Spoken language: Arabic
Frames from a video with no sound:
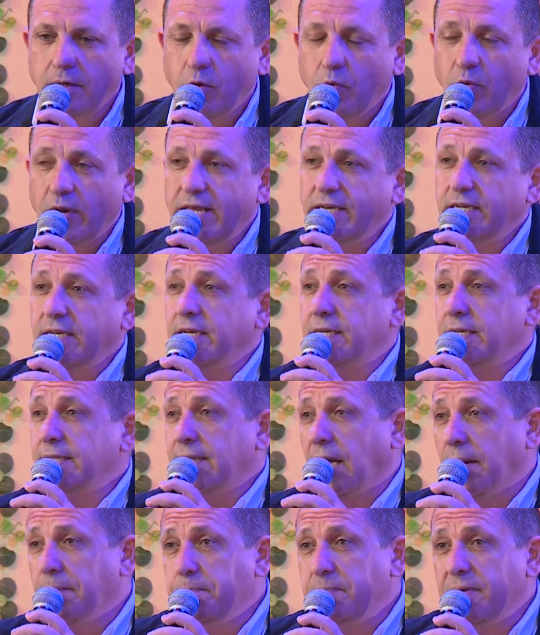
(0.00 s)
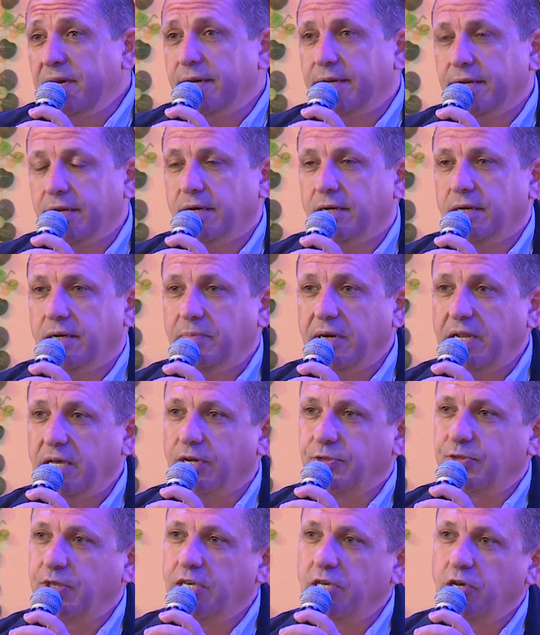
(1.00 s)
ولكن كنت عم بغرق
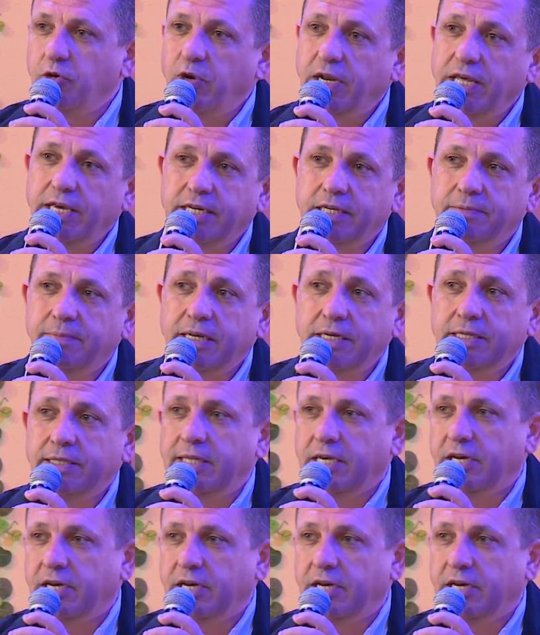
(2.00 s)
بالخطية ولكن ما كنت